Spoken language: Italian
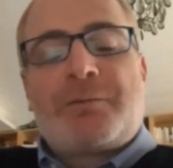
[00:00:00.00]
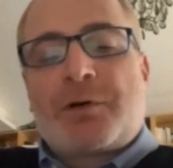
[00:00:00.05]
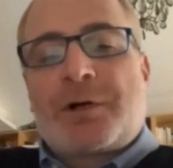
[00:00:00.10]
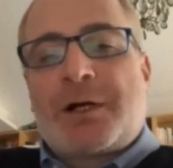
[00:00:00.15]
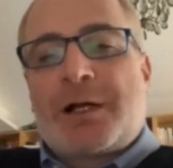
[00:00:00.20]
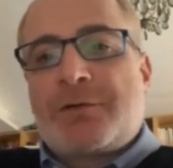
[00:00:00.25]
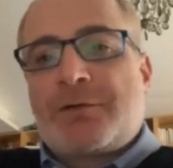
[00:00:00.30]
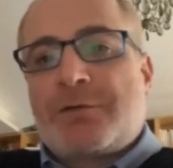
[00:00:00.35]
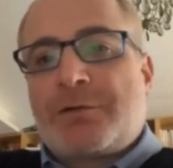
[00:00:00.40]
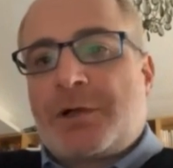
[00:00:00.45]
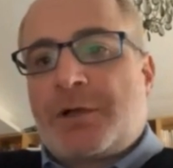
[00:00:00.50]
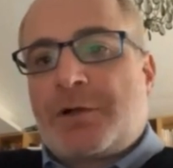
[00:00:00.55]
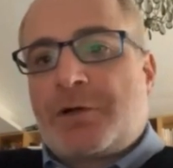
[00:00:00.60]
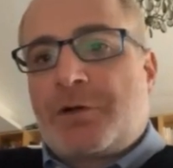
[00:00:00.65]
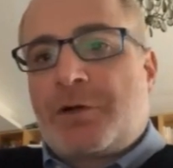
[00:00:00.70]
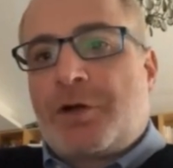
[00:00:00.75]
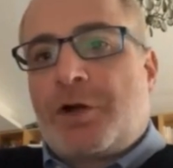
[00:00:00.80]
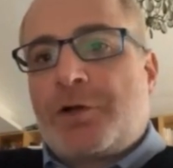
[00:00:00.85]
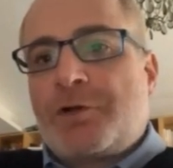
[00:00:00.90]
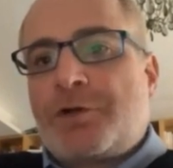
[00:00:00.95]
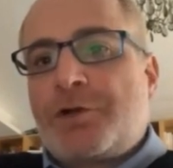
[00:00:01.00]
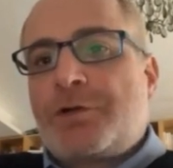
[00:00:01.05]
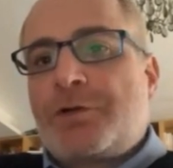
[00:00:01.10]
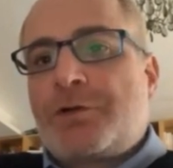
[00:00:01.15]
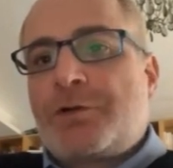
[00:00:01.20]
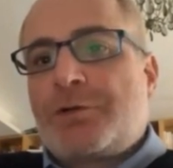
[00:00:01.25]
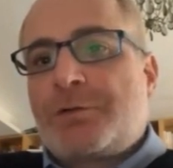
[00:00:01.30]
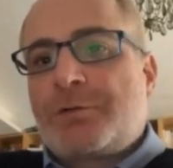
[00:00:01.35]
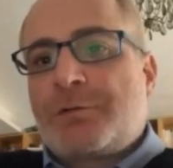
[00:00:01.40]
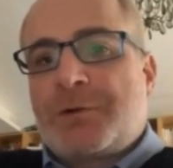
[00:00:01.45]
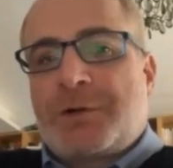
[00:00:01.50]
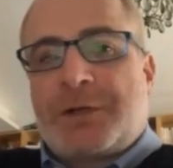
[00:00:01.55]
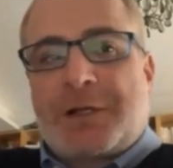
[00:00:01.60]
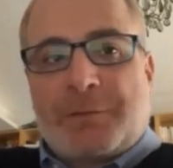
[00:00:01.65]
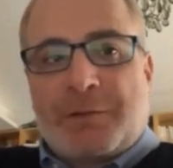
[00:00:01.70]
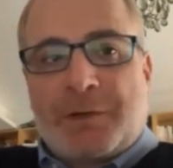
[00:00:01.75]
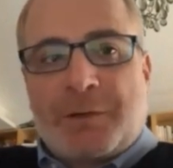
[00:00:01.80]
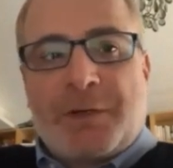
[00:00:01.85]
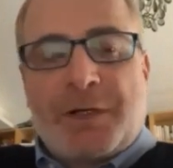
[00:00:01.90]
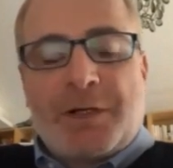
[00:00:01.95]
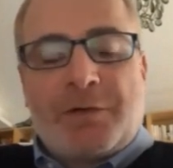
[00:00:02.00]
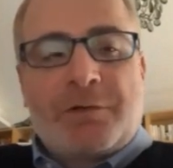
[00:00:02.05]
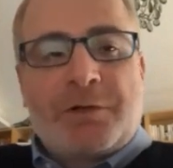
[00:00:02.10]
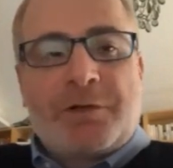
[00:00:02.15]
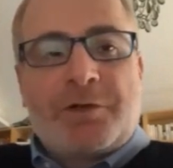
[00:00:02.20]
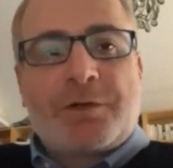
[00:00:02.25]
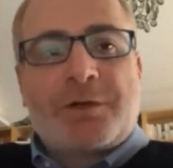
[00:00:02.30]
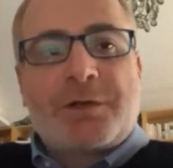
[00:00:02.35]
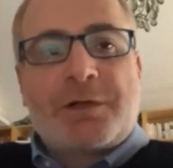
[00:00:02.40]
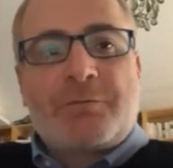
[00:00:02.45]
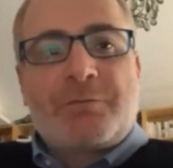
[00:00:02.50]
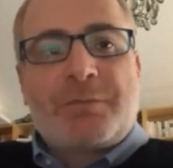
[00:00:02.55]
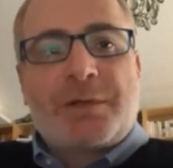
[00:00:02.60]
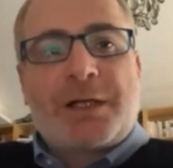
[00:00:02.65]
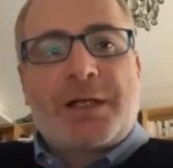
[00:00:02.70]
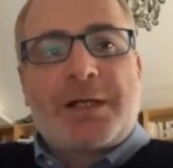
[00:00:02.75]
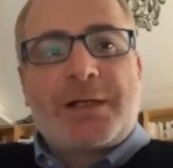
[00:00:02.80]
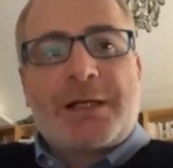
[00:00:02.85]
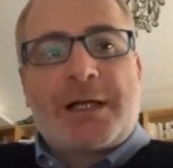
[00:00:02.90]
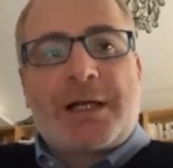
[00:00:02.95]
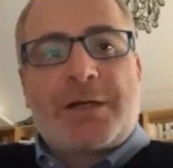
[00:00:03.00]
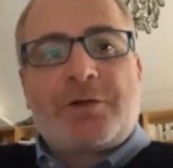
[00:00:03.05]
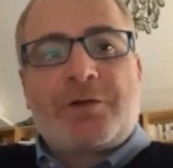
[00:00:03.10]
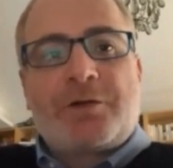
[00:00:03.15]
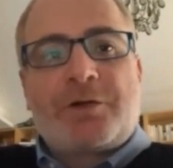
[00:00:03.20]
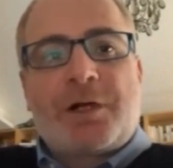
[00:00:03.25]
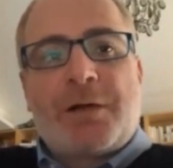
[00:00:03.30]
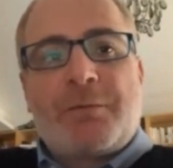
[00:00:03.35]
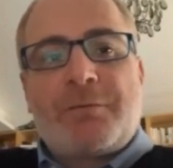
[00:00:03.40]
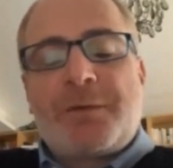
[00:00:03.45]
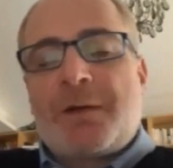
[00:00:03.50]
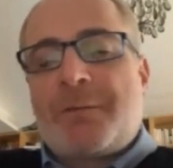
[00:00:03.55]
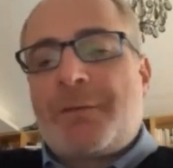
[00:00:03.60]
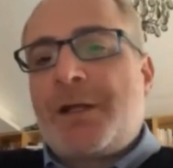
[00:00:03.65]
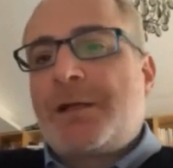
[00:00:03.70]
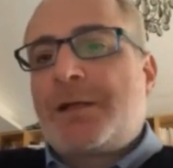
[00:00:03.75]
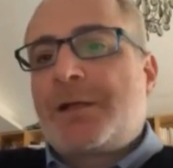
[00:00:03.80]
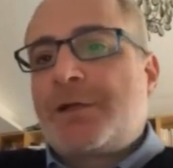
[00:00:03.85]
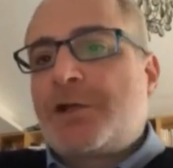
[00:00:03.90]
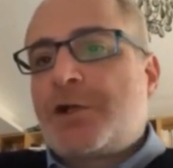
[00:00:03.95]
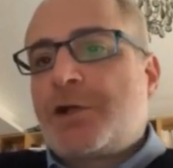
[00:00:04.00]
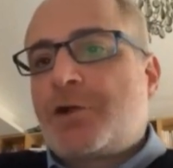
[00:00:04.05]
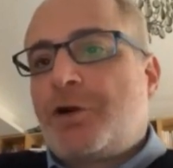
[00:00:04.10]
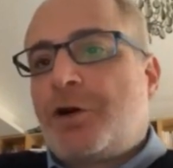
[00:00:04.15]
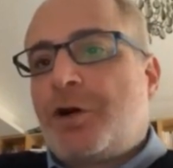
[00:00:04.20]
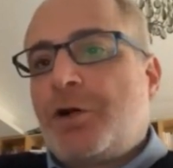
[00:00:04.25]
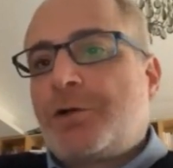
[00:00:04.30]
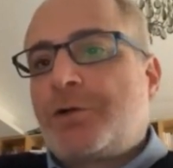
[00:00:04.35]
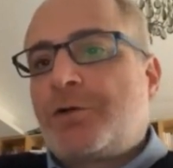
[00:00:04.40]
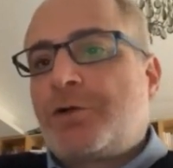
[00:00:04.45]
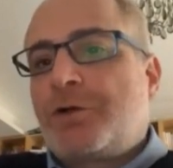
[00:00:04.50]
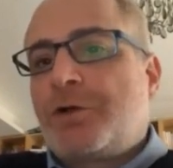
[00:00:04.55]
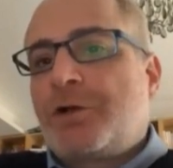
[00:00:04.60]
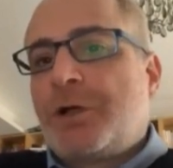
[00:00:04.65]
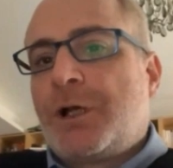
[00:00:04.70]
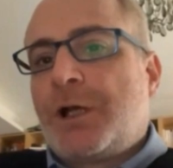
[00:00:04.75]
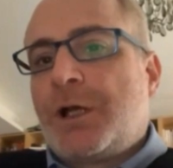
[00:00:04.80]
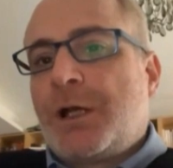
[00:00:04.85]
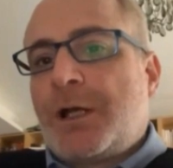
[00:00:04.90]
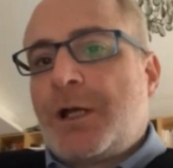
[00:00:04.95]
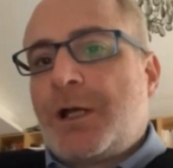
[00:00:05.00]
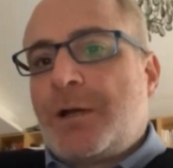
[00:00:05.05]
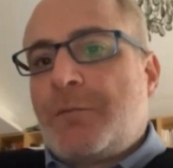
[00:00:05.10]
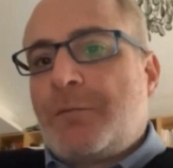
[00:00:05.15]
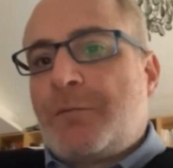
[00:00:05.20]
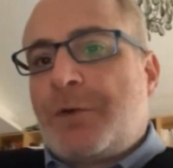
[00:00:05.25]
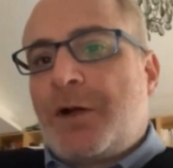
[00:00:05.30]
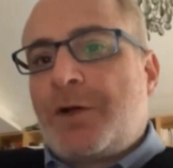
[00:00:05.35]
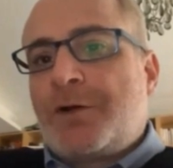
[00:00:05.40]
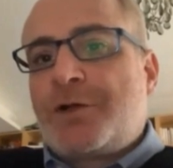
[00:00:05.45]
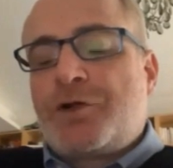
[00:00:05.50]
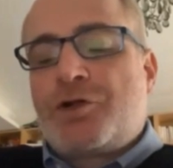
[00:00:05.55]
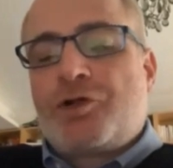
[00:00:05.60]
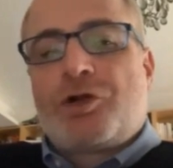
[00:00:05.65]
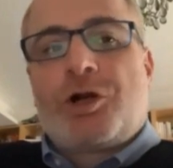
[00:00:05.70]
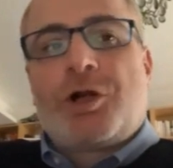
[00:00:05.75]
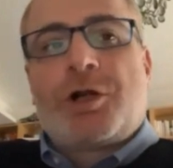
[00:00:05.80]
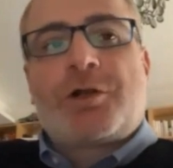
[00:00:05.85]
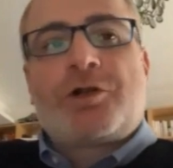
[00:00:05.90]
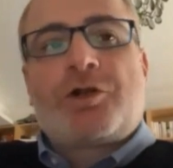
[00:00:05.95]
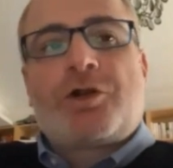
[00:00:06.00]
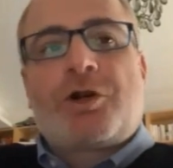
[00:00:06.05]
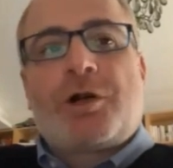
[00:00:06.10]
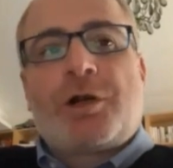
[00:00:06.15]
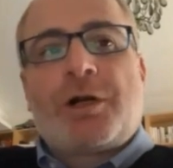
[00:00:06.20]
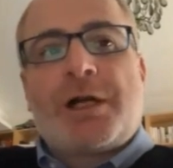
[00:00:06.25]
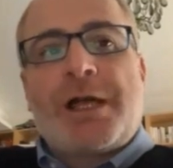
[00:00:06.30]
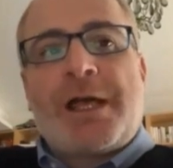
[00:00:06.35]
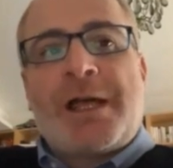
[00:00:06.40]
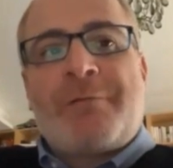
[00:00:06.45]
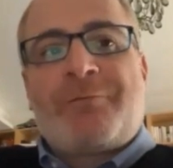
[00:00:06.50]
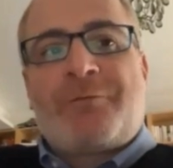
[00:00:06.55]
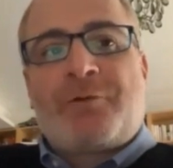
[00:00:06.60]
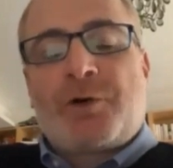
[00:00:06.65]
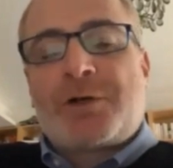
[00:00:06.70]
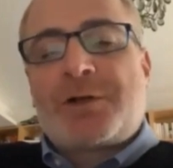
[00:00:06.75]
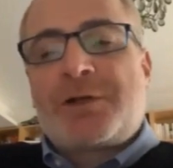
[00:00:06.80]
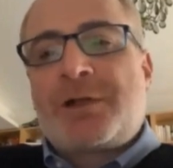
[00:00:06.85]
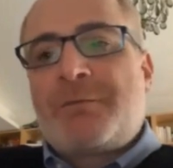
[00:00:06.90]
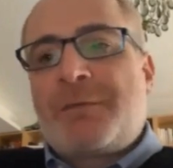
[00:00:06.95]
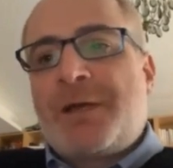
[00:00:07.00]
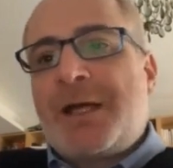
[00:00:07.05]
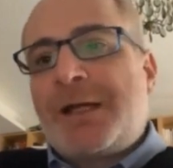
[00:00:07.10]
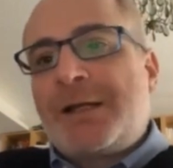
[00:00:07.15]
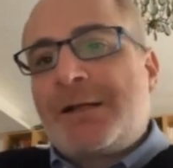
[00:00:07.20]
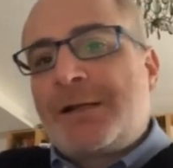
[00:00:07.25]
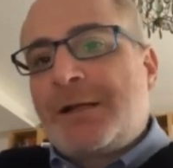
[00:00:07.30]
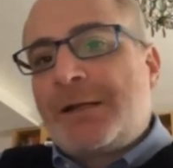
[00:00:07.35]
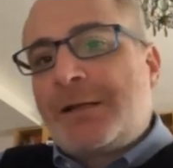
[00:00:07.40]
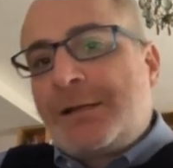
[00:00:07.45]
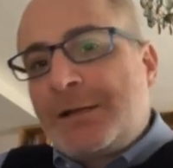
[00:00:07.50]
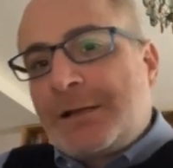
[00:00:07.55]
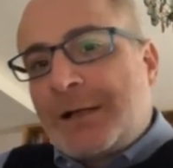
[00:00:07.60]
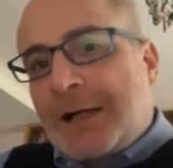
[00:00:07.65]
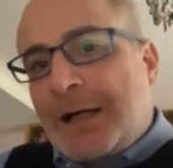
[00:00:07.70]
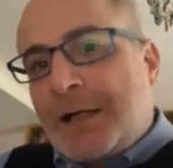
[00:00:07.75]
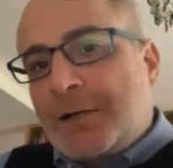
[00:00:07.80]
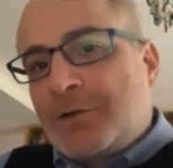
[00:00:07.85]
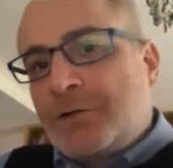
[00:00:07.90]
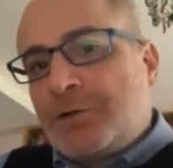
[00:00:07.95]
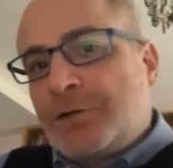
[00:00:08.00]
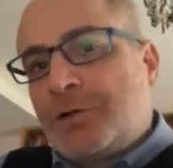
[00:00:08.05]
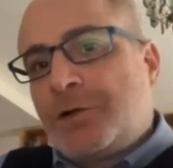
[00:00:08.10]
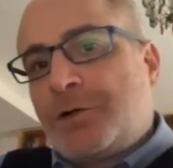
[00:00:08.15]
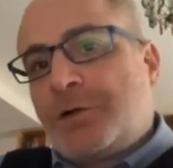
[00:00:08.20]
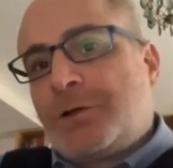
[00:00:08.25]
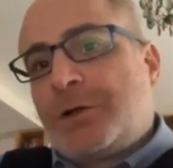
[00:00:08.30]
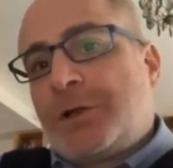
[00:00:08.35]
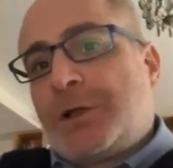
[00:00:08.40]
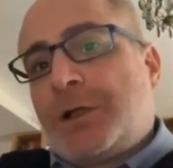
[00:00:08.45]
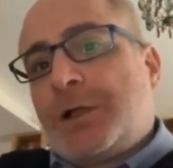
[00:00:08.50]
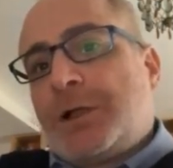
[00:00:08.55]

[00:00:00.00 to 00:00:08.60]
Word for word: progresso tecnologico, che ripeto le nostre imprese hanno ampiamente già colto, ma oggigiorno è fortemente tirato